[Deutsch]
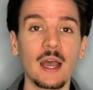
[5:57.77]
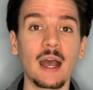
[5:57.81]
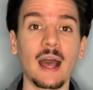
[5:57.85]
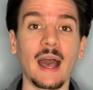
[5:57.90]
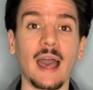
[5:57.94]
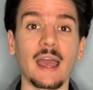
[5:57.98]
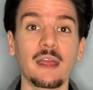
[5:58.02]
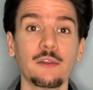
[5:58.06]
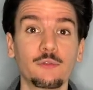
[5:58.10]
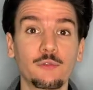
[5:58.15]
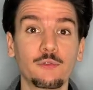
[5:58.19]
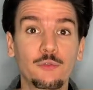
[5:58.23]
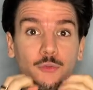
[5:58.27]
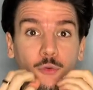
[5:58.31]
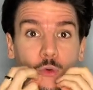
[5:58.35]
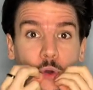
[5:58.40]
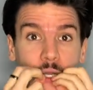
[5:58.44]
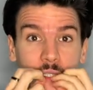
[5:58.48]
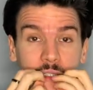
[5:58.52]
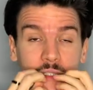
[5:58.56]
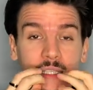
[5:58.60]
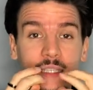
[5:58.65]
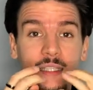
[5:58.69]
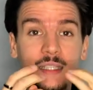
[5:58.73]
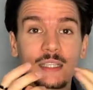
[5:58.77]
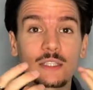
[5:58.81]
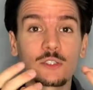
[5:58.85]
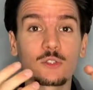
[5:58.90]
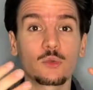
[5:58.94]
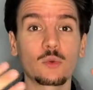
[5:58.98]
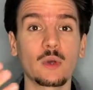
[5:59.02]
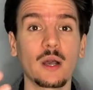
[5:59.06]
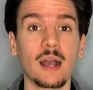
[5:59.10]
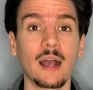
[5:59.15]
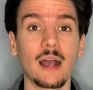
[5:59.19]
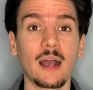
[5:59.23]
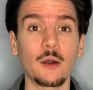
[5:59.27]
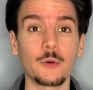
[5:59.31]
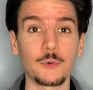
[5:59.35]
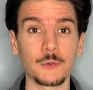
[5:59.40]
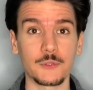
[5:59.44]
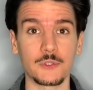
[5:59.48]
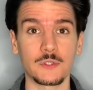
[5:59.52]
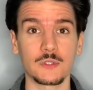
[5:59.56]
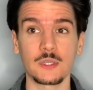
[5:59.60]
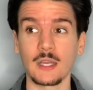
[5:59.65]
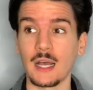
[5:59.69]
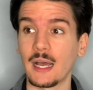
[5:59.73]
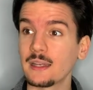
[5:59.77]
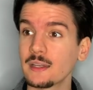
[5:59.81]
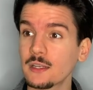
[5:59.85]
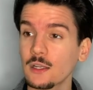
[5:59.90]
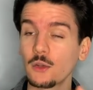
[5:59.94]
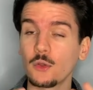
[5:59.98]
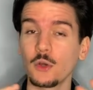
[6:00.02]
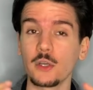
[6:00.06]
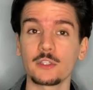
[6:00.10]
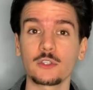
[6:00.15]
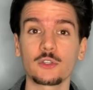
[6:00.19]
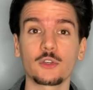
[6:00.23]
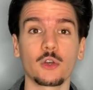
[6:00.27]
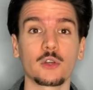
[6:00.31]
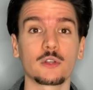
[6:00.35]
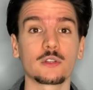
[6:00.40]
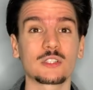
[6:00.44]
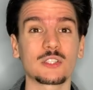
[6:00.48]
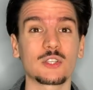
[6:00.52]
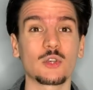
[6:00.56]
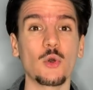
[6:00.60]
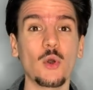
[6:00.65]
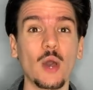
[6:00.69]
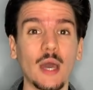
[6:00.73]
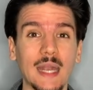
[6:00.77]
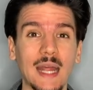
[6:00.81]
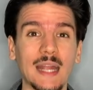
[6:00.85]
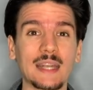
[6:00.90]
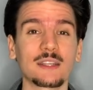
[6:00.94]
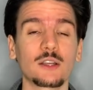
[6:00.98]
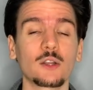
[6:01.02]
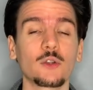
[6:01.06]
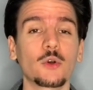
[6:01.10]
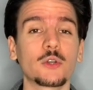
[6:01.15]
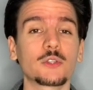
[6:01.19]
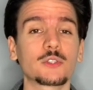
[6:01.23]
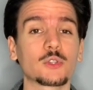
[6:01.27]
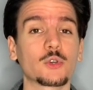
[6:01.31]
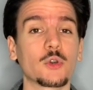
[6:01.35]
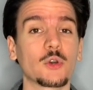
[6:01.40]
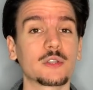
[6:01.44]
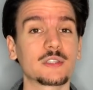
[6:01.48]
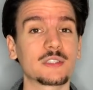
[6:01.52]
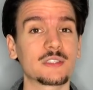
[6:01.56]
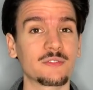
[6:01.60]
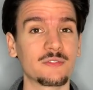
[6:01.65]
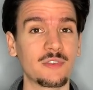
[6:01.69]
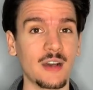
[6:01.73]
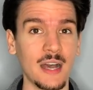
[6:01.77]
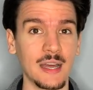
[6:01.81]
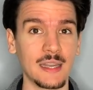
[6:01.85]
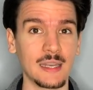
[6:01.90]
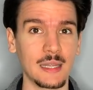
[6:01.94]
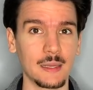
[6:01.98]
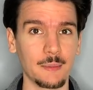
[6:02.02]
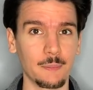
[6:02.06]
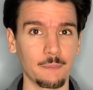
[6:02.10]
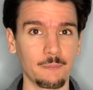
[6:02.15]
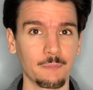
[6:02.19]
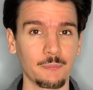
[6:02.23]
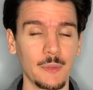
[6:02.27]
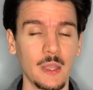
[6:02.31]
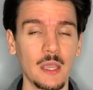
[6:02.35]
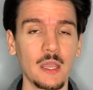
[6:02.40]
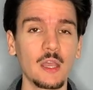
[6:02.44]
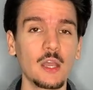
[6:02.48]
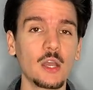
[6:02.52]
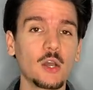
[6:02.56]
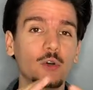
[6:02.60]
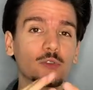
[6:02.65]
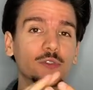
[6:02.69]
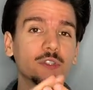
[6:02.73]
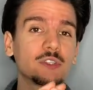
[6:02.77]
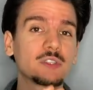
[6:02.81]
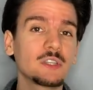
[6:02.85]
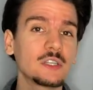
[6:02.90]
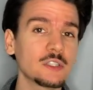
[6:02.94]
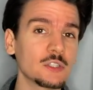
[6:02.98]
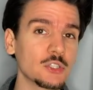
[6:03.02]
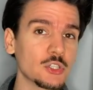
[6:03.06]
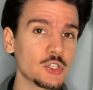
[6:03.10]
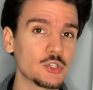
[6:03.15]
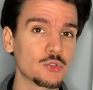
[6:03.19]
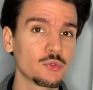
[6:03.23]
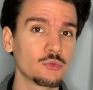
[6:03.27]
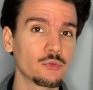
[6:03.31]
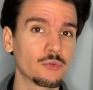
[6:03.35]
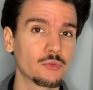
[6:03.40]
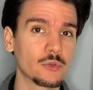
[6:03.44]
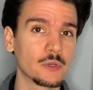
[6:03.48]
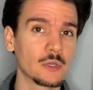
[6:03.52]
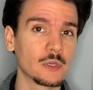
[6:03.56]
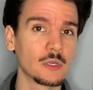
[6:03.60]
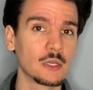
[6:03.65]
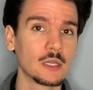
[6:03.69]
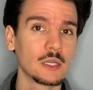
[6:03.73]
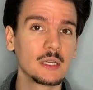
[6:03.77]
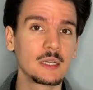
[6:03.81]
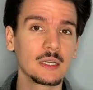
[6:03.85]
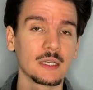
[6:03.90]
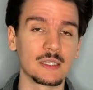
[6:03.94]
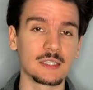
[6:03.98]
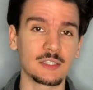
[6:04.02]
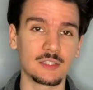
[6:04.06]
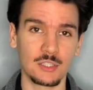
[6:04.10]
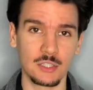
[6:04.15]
Ein Wort geht jetzt sogar raus. Andere Leute können es hören, andere Leute können es wahrnehmen. Und die dritte Stufe ist